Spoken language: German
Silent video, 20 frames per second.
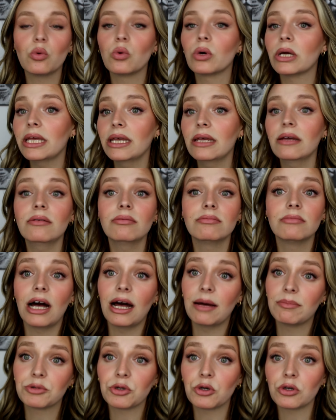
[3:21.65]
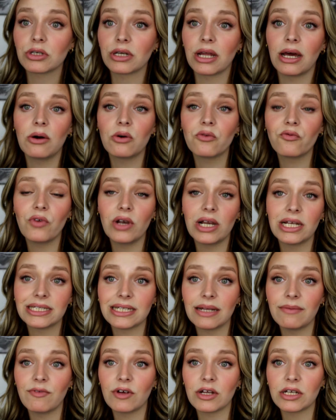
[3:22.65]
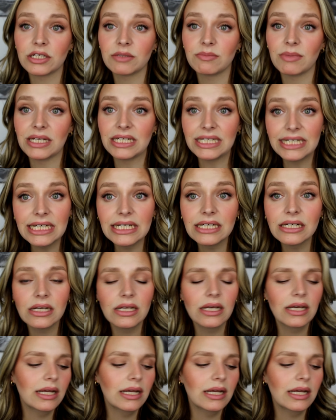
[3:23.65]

Okay, hab trockene Haut, vielleicht einfach nicht mein Ding.